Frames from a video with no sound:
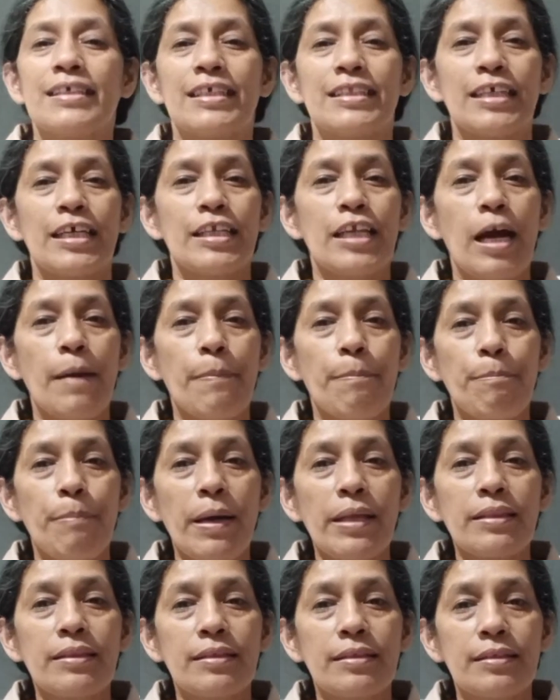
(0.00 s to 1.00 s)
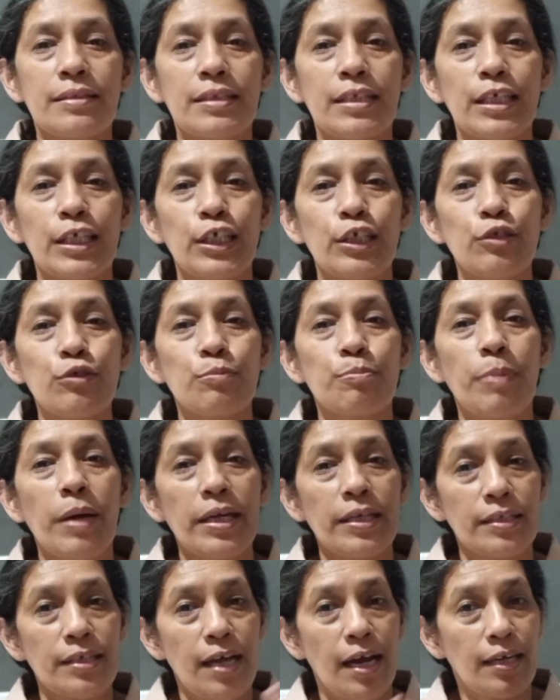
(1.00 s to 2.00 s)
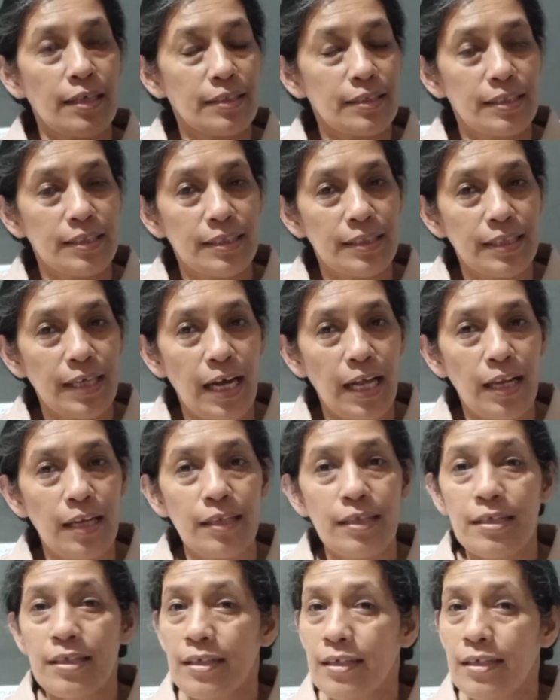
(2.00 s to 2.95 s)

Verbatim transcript: kita dapat kehidupan yang kekal.